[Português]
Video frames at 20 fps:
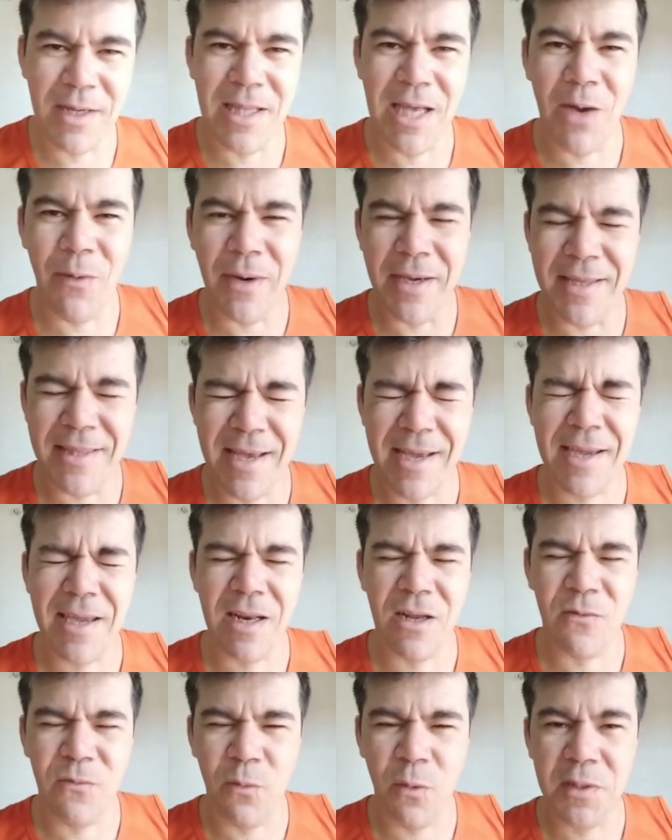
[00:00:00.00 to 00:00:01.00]
canal aí, dá
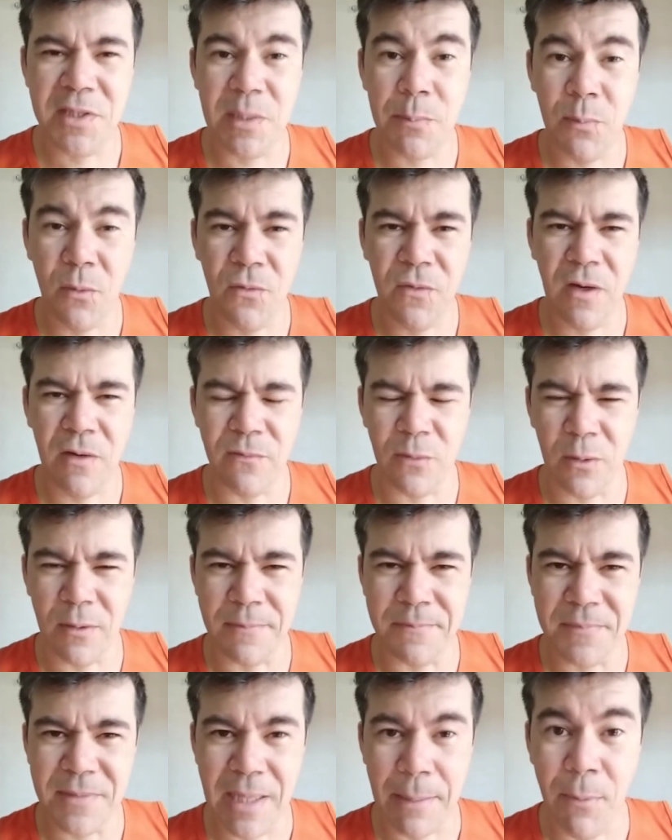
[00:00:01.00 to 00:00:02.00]
aquela força, por favor,
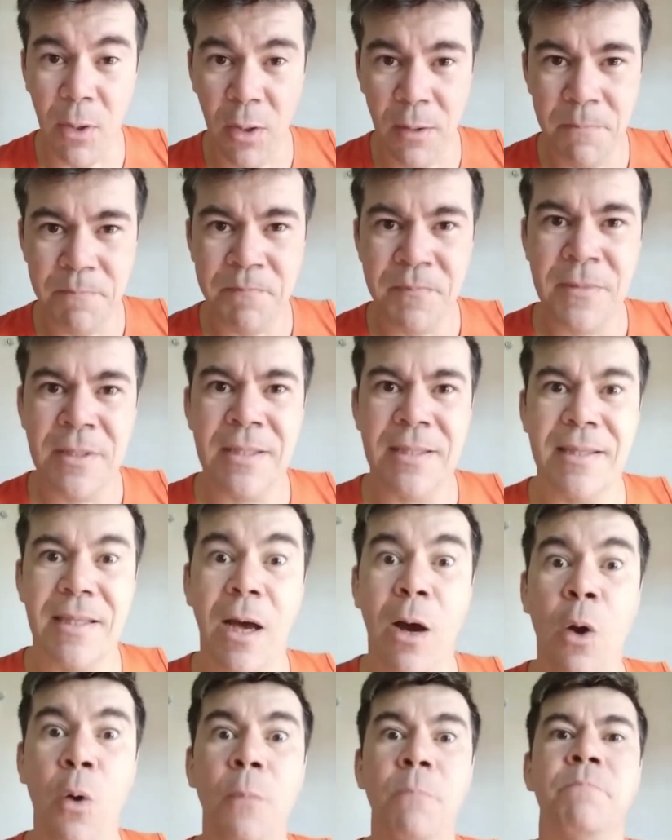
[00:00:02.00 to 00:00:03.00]
tá bom?
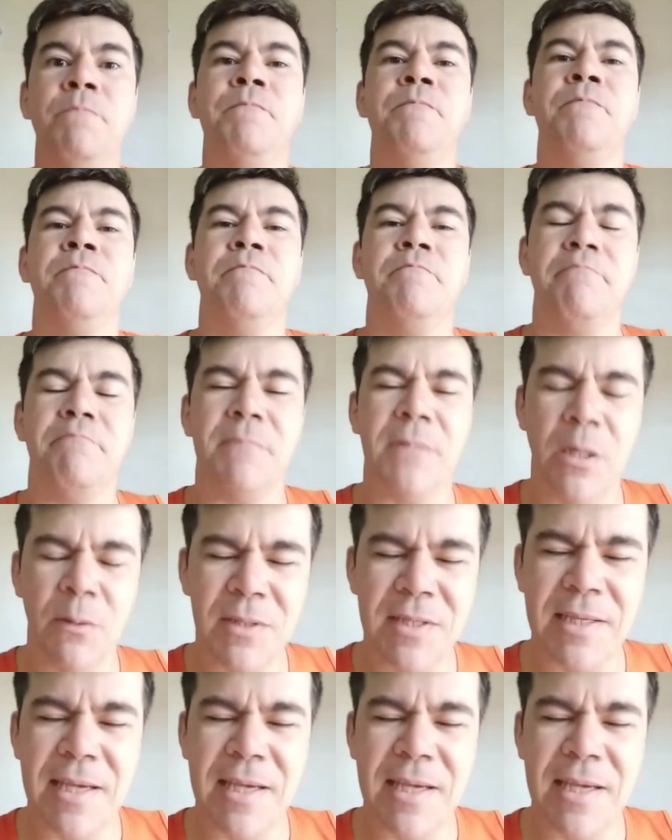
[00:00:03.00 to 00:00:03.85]
Então, não